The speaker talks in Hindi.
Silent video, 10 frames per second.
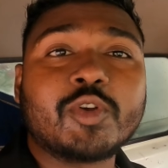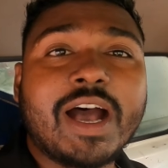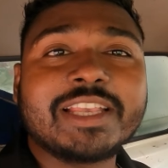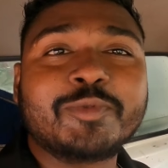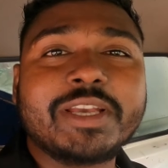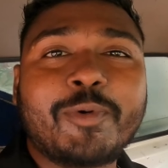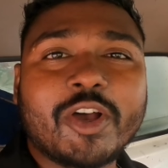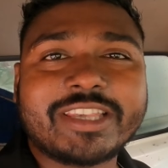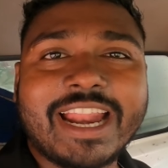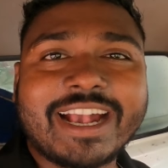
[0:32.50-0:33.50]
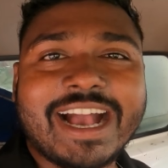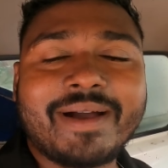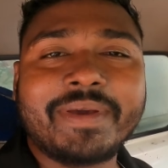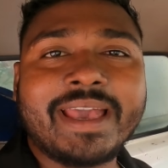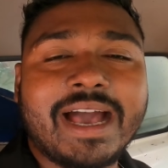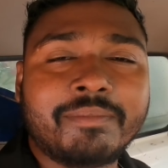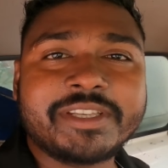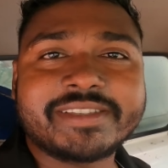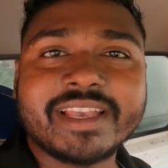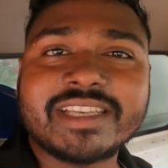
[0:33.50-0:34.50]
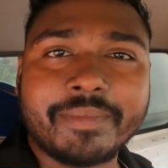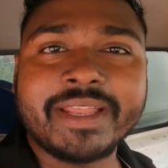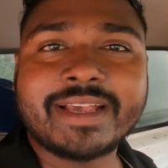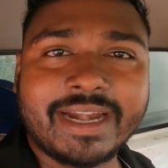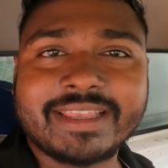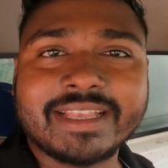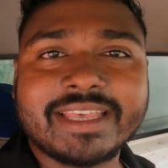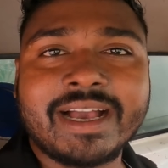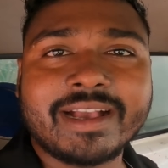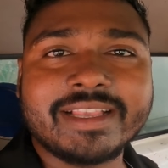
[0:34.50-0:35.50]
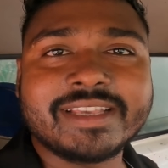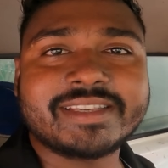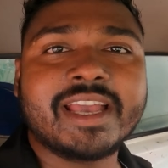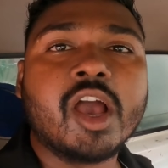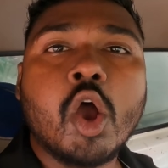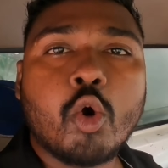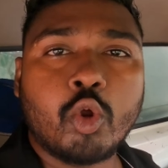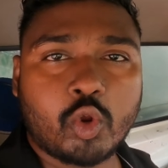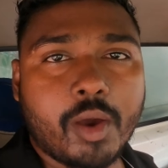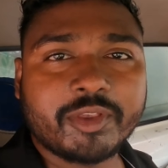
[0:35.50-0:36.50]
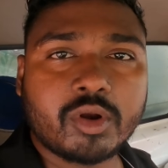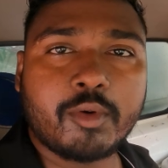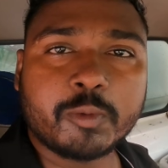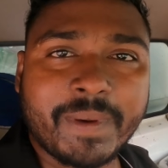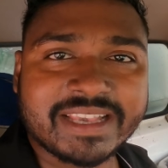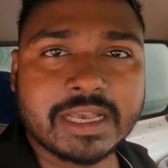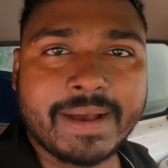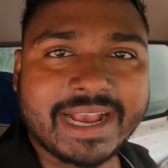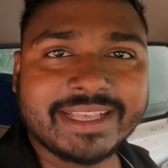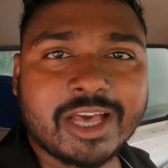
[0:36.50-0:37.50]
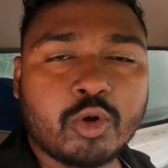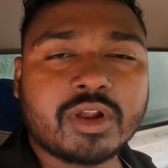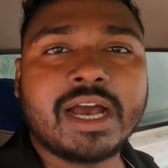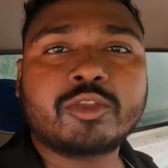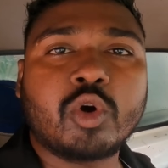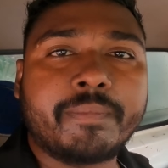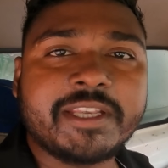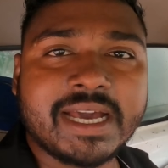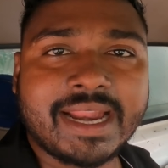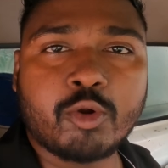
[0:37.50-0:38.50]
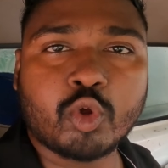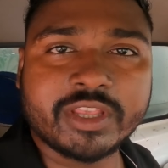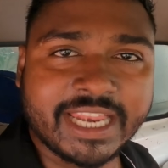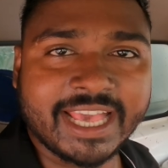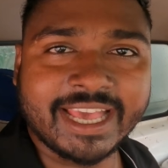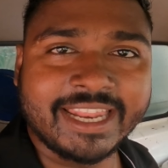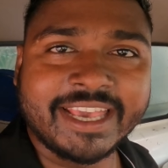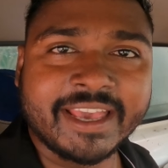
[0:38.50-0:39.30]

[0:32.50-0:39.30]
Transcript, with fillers: सो so, आज मुझे बहुत सारा काम है हम जिससे ज़मीन खरीदे थे अंकल जी से उनको अभी थोड़ा बहुत पैसा बाकी था उनका तो अभी जाना है उनको देने के